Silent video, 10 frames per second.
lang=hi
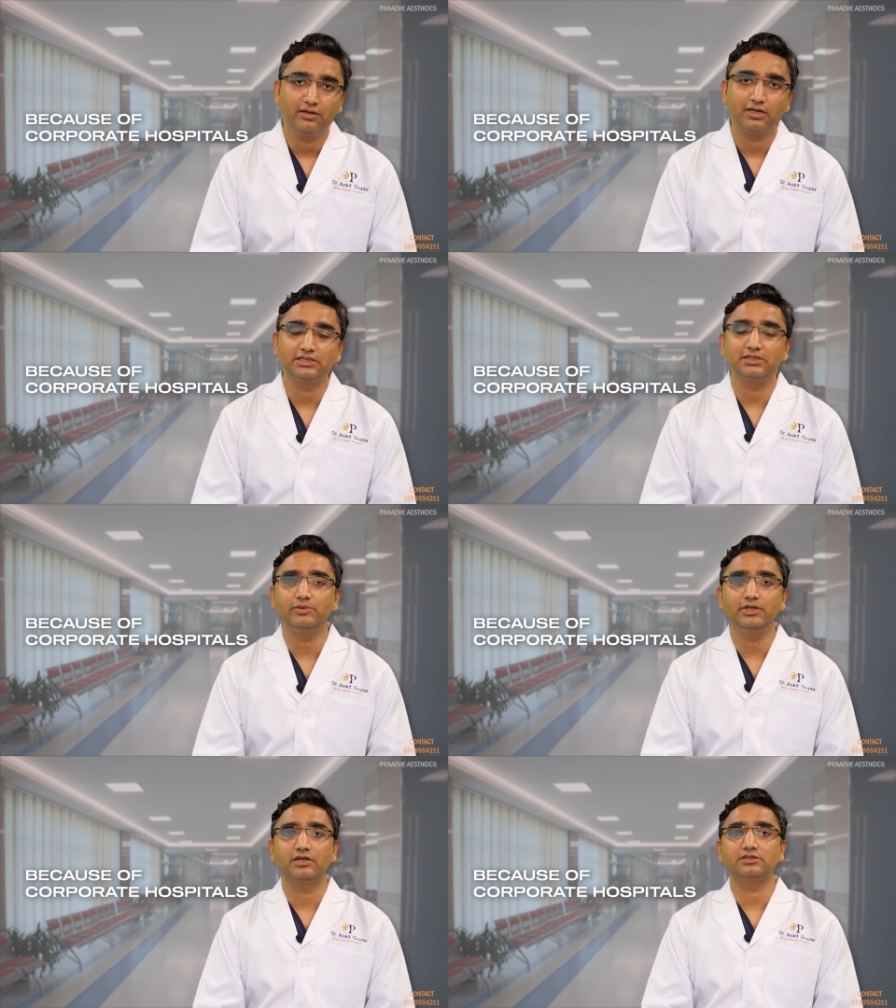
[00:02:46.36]
किसी
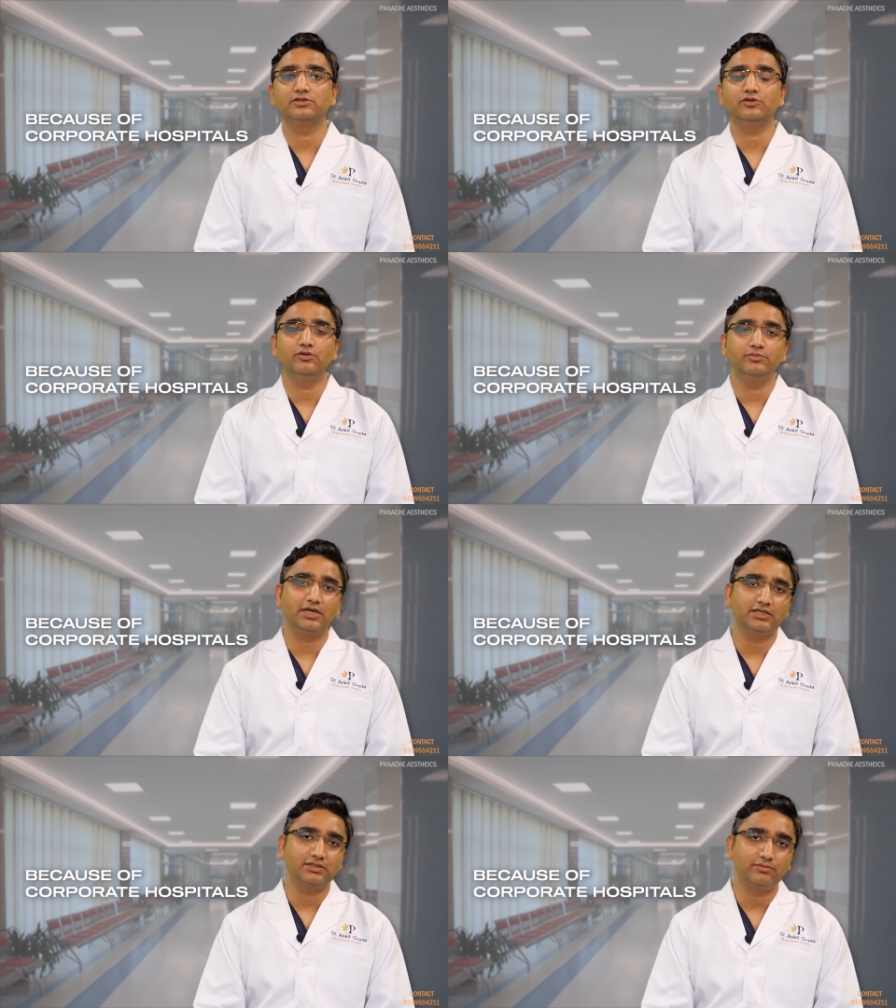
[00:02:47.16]
भी नर्सिंग होम या
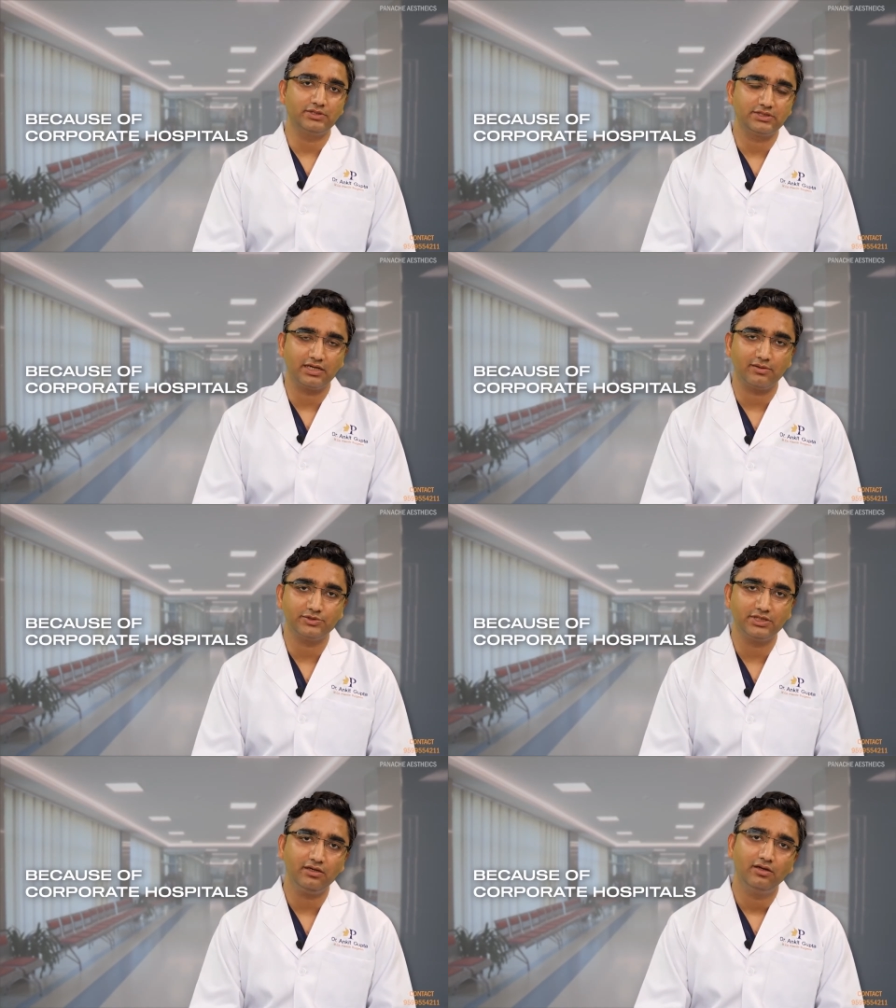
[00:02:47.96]
किसी भी सेटअप
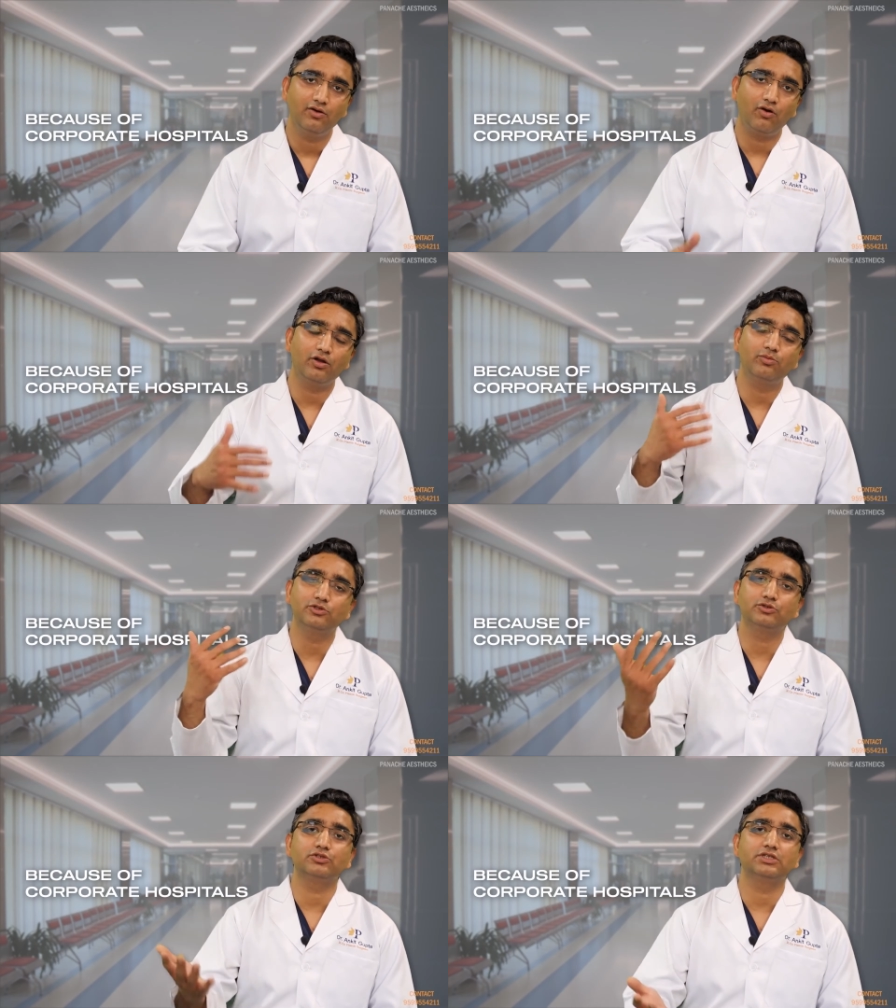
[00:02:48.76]
से
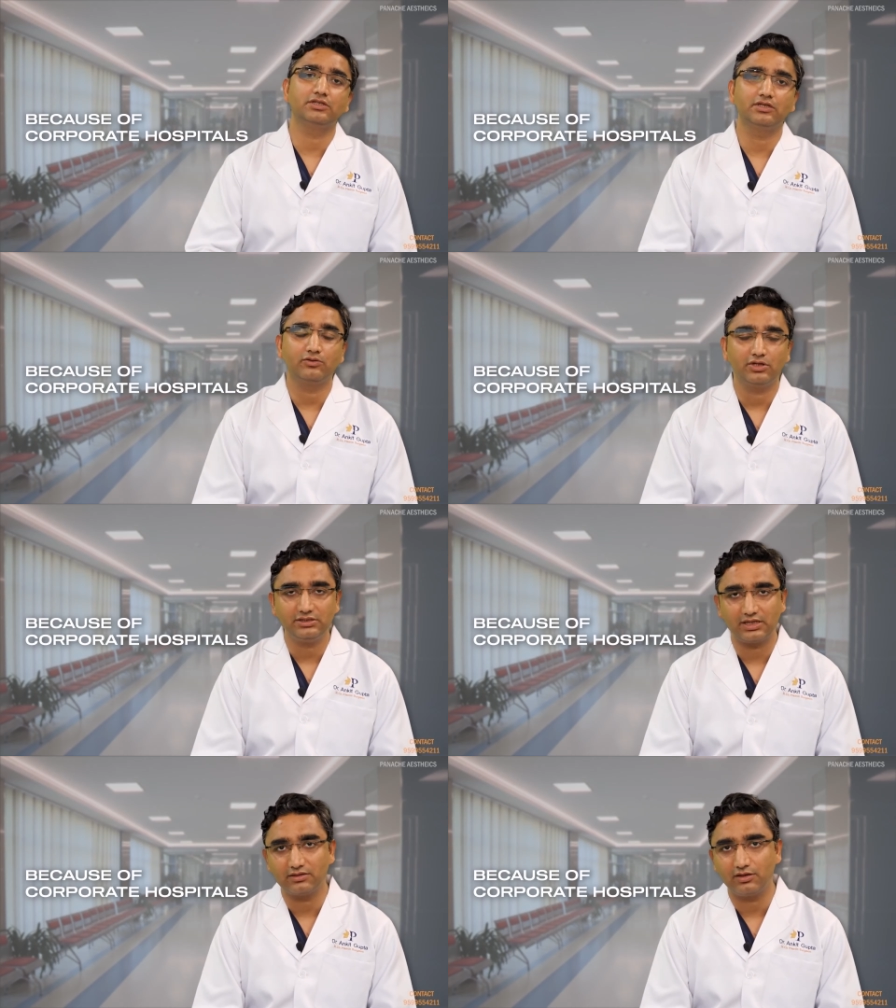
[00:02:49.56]
ऑलमोस्ट दो से तीन गुना
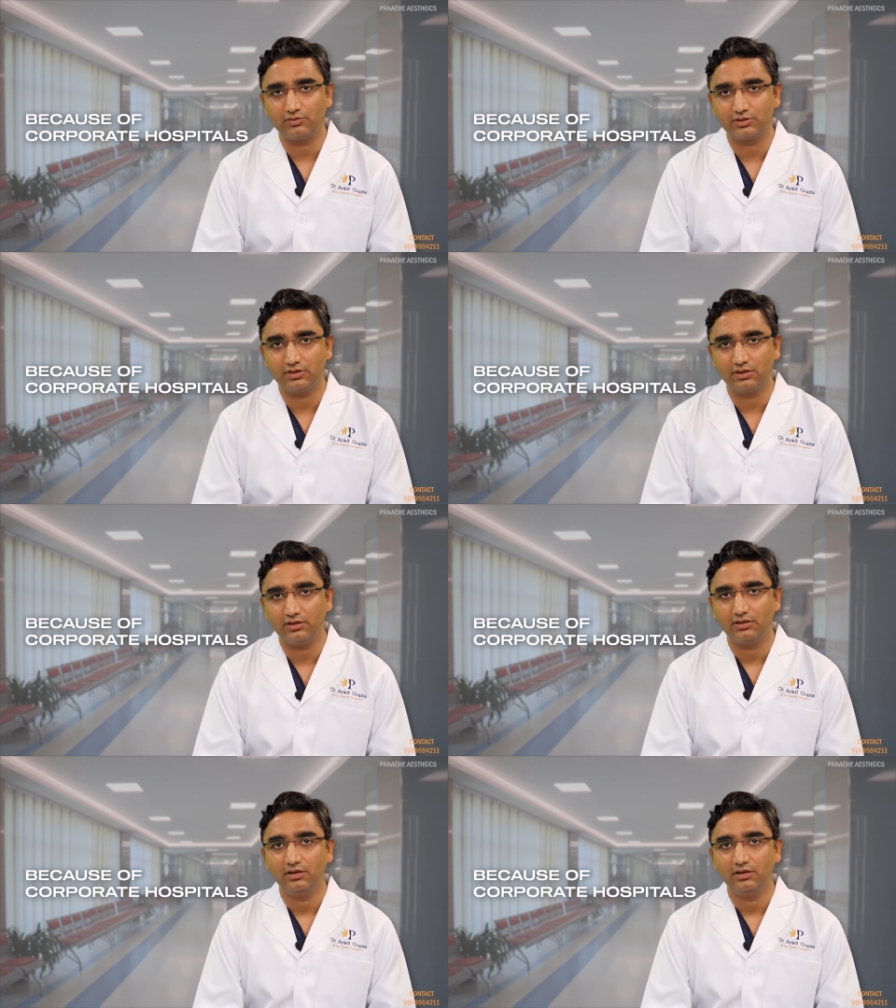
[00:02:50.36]
ज़्यादा होती है